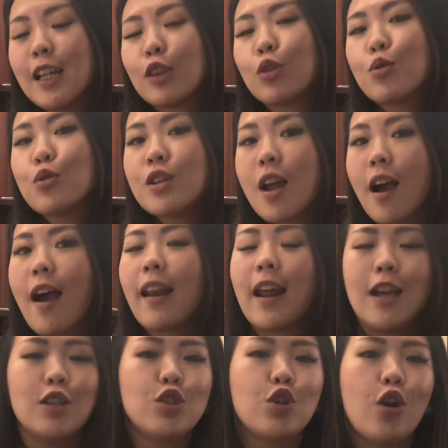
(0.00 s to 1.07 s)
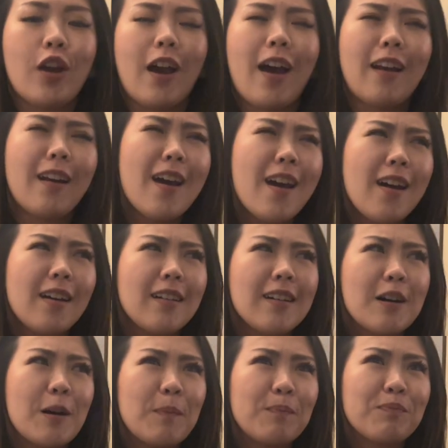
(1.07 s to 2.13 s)
itu dengan enjoy karena
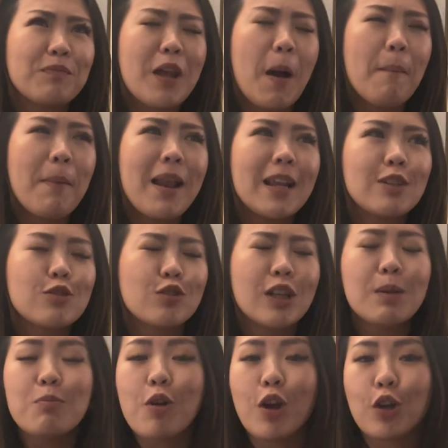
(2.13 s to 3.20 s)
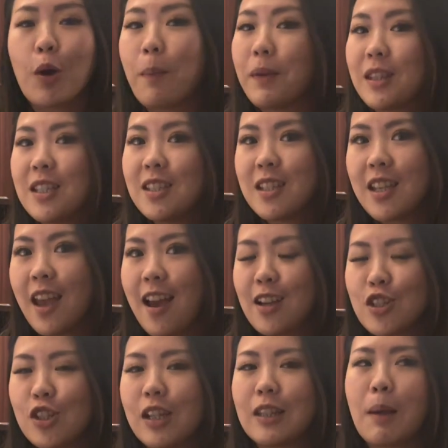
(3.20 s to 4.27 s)
um, yang paling sulit bukan kompetisinya
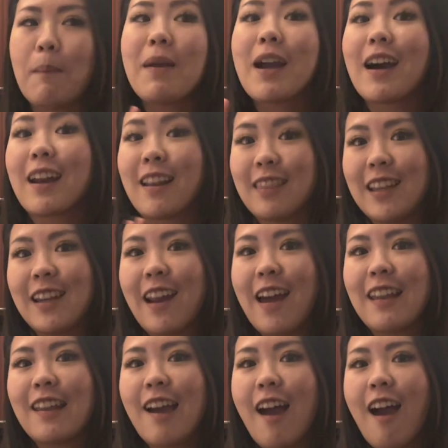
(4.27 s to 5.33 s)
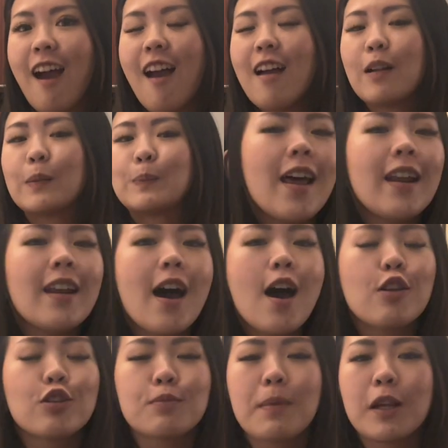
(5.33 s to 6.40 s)
actually tapi karantinanya Dan
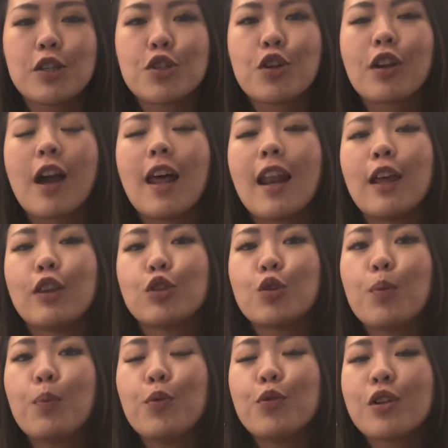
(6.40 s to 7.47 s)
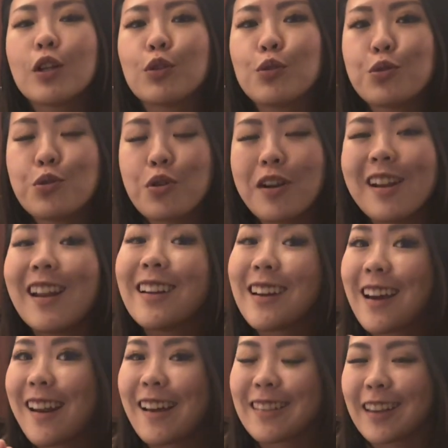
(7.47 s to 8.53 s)
harus make sure kalian tuh punya tujuan dan
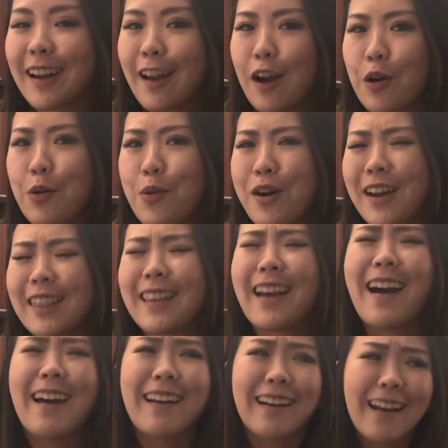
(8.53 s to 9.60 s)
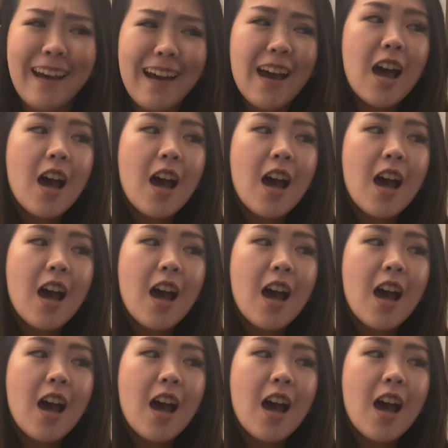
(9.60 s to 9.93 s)
karakter yang kuat karena